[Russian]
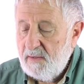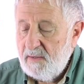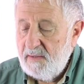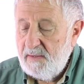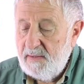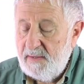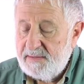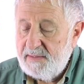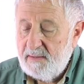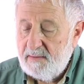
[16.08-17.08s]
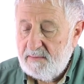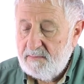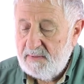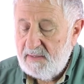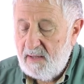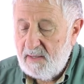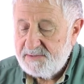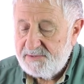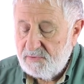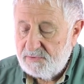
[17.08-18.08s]
э, это была
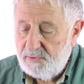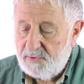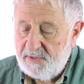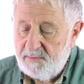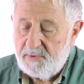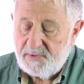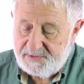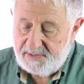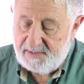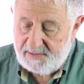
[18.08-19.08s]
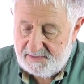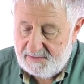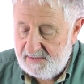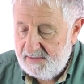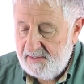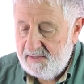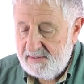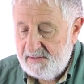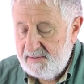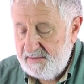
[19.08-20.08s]
структура не просто
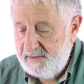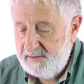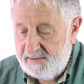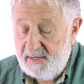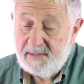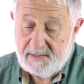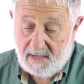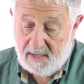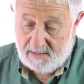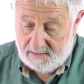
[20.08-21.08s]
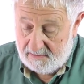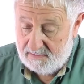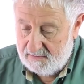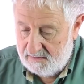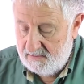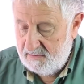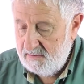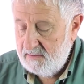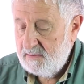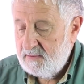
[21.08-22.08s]
ДНК
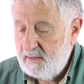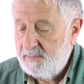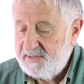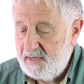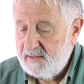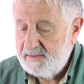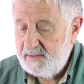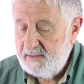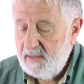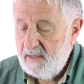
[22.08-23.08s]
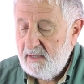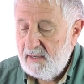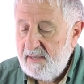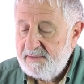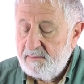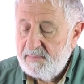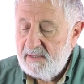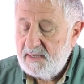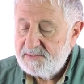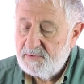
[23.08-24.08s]
абстрактной, а это
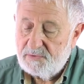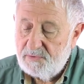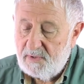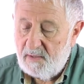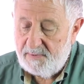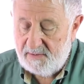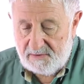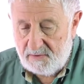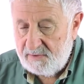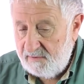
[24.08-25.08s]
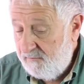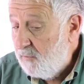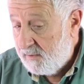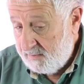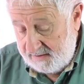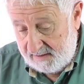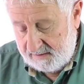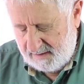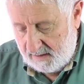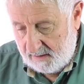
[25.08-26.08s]
была структура определенной формы
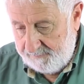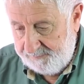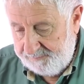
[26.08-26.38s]
ДНК.